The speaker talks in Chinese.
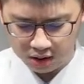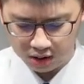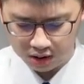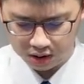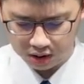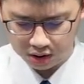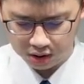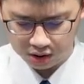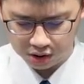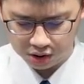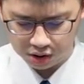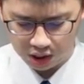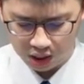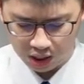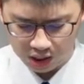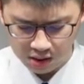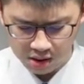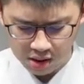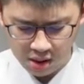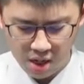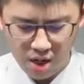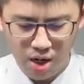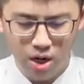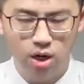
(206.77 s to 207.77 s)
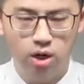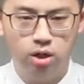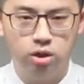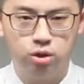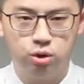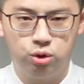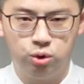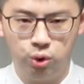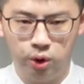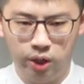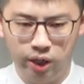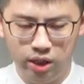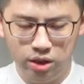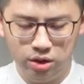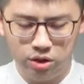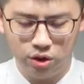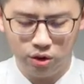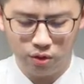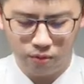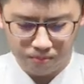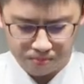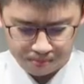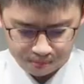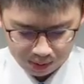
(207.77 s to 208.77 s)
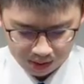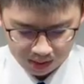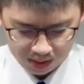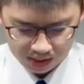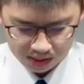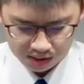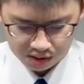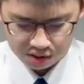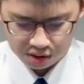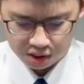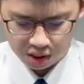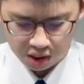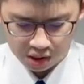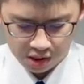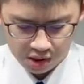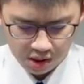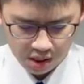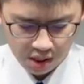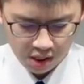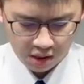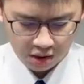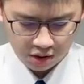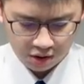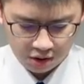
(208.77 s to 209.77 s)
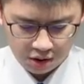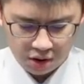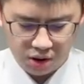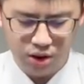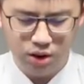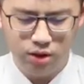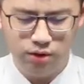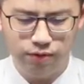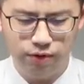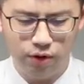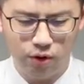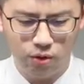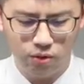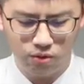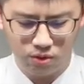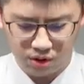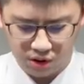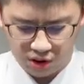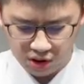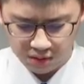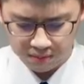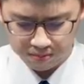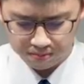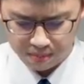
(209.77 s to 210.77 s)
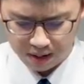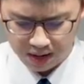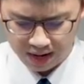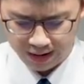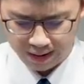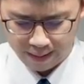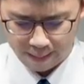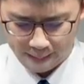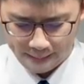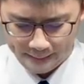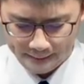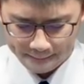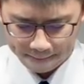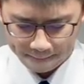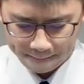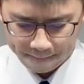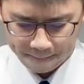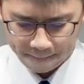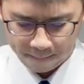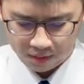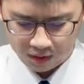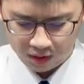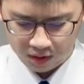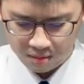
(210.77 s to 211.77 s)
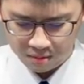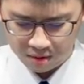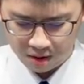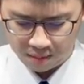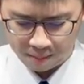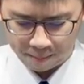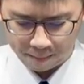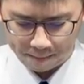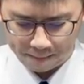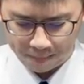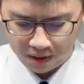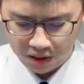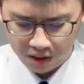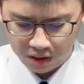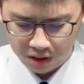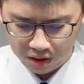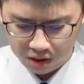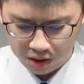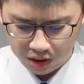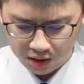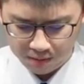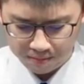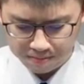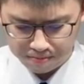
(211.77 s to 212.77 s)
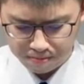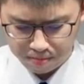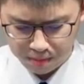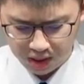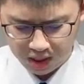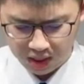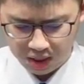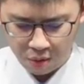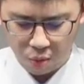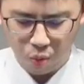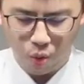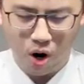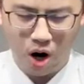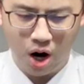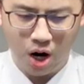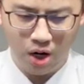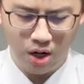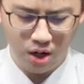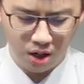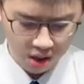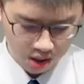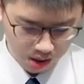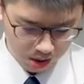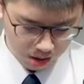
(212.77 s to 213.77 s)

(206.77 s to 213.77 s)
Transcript: 你的神，随从别神侍奉敬拜，你们必定灭亡。